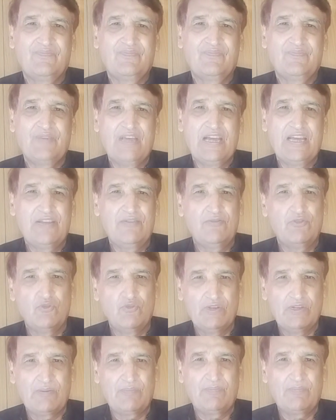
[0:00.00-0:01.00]
प्यारे
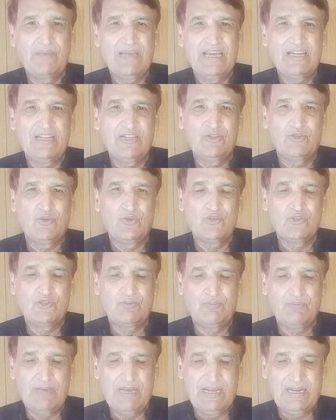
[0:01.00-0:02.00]
व्यूवर प्यारे दोस्त
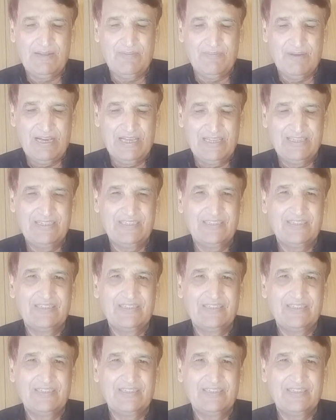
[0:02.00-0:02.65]
प्यारे भाई